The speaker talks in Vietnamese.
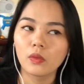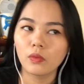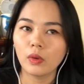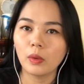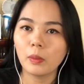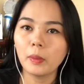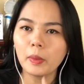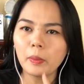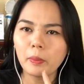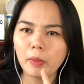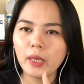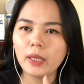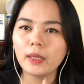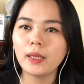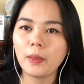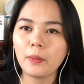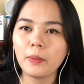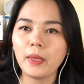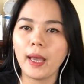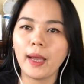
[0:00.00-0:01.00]
Mà mình biết
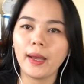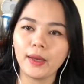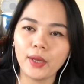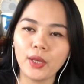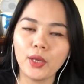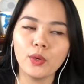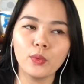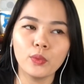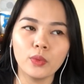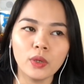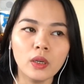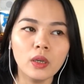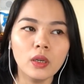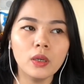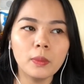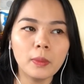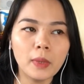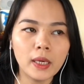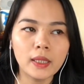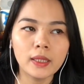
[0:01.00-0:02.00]
thêm vài điều
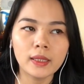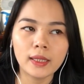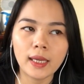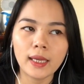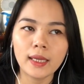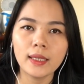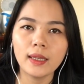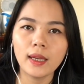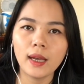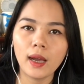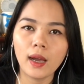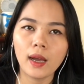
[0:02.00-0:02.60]
nữa bên cái